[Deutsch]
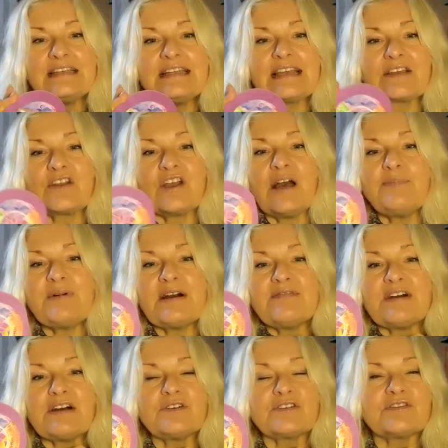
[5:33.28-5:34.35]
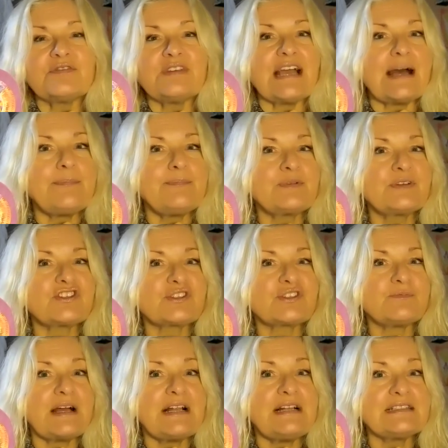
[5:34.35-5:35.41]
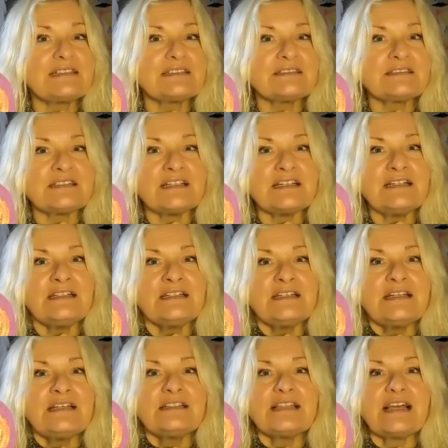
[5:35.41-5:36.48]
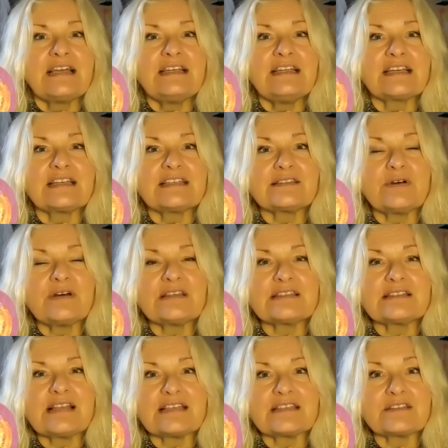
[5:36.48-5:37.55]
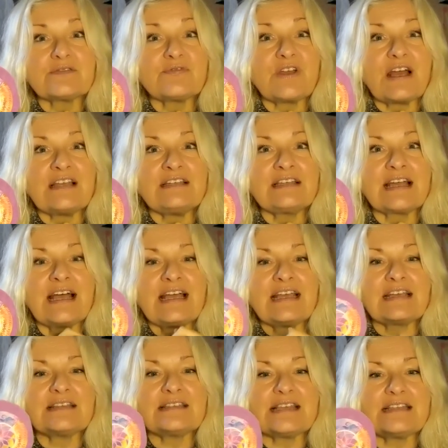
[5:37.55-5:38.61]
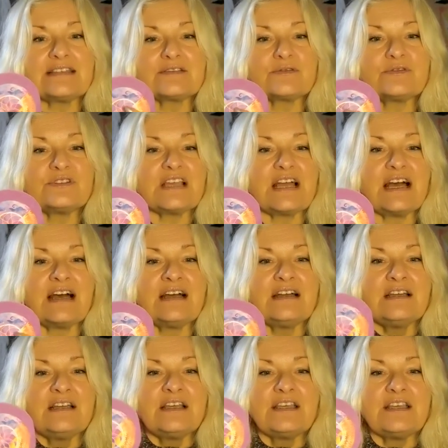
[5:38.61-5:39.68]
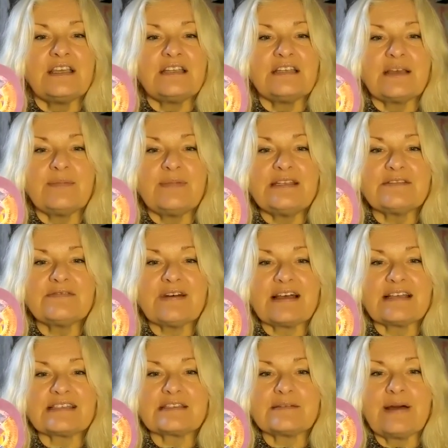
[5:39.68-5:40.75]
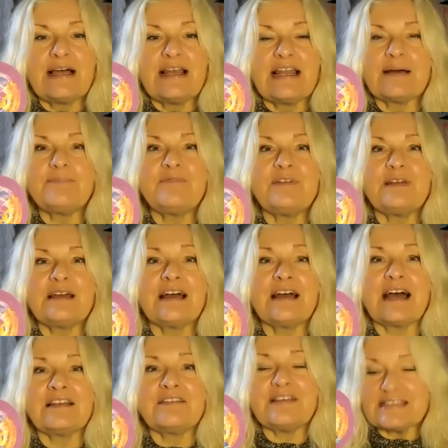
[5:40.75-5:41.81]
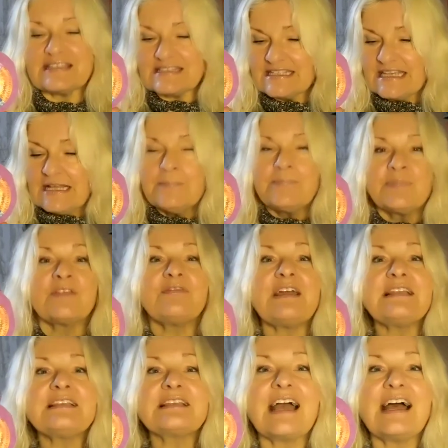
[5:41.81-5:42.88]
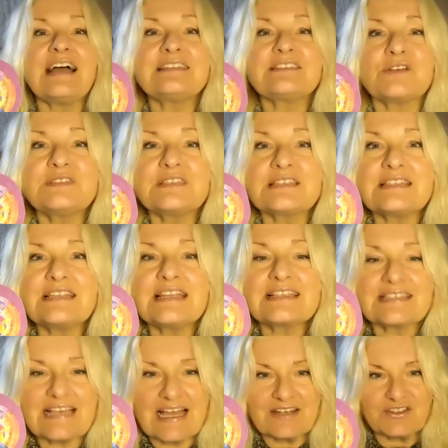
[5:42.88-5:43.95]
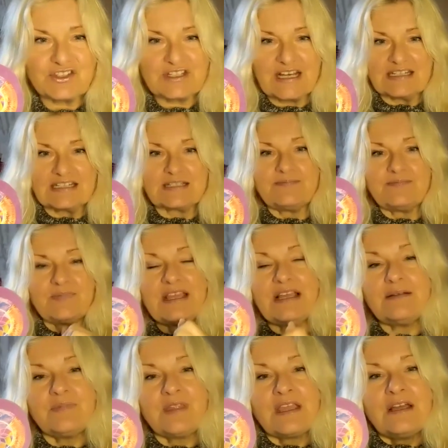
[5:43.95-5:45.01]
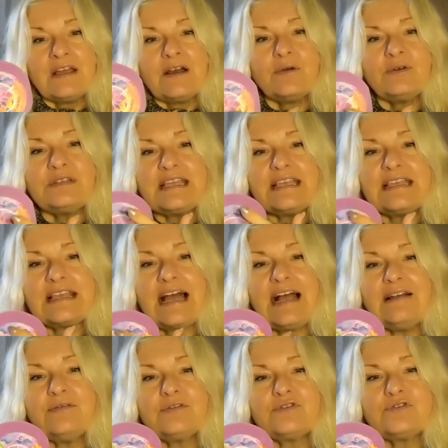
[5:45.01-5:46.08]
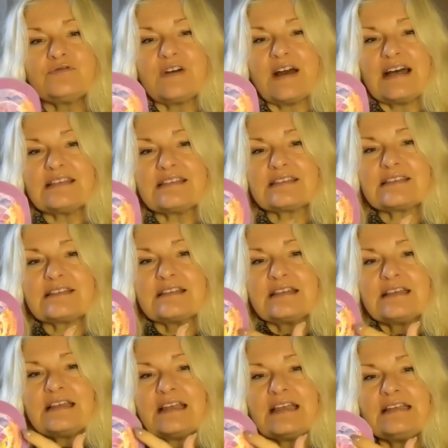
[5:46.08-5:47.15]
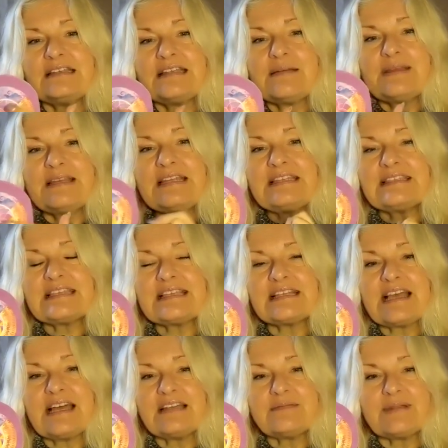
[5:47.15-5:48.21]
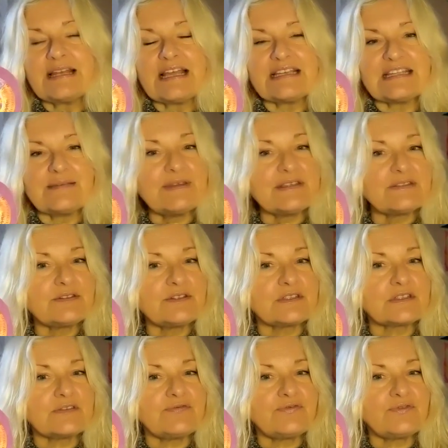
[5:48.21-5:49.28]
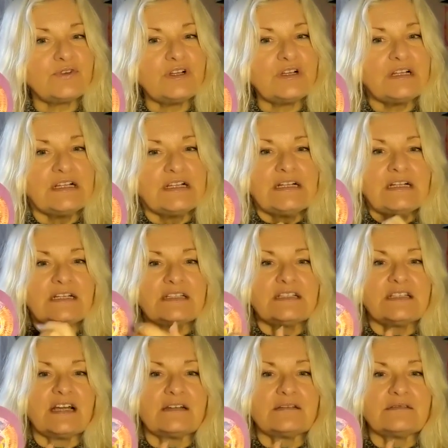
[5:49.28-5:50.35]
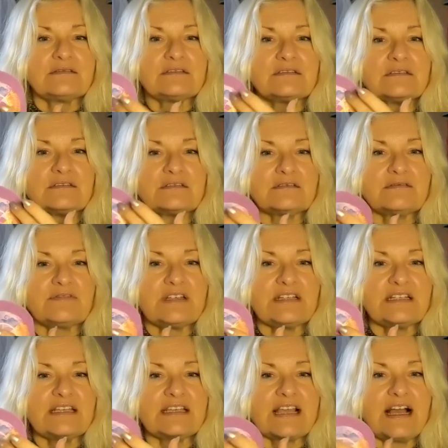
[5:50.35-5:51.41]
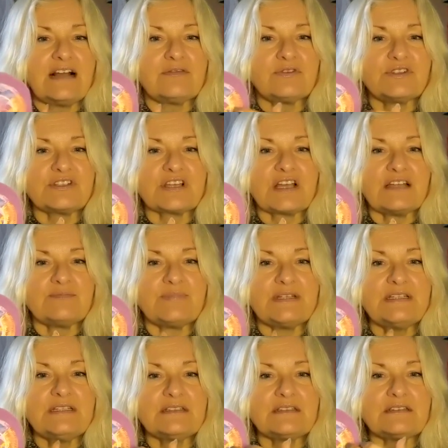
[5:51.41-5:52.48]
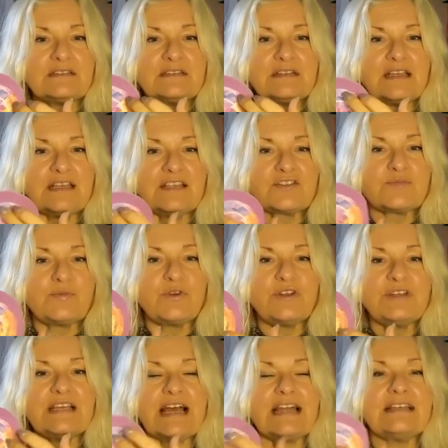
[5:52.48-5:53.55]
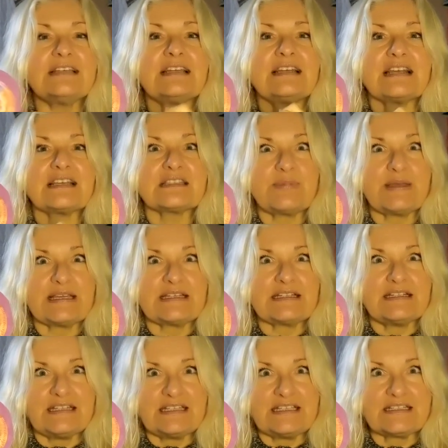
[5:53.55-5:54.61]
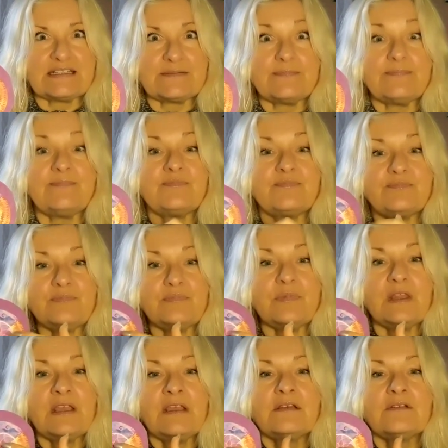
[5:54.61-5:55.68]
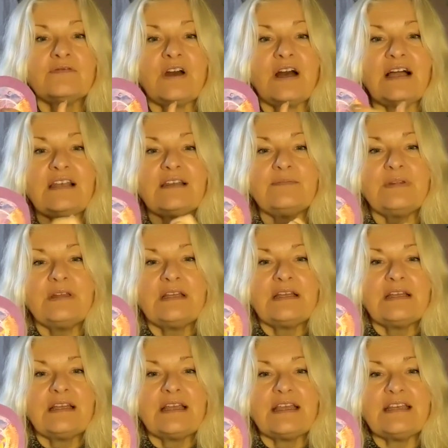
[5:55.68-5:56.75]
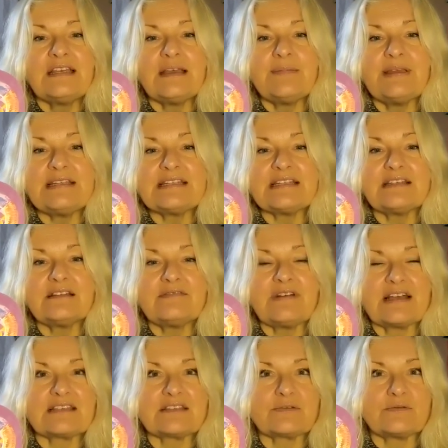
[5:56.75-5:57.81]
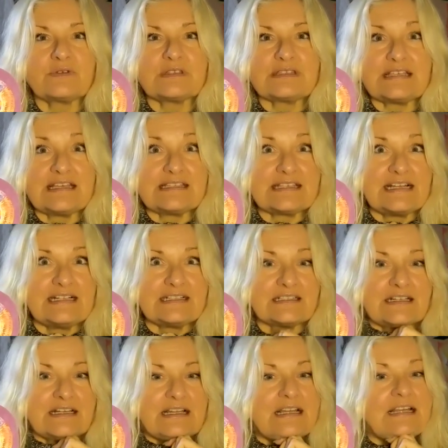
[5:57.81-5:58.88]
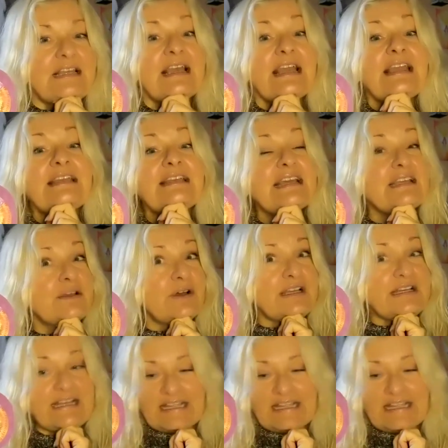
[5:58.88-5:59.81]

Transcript: Der Körper war irgendwie abgespalten, ja. Deine Ressourcen hast du für andere eingesetzt und ja, hier in der Mitte warst du mal ab, äh, anwesend, wenn gerade sonst nichts anstand, ja. Und egal, wo du warst in deinem Medizinrat, man hatte immer so das Gefühl, ja, wenn egal, wo ich gerade bin, ich spüre die anderen Aspekte nicht. Hm? Vor allem in der Mitte warst du sehr selten. In der neuen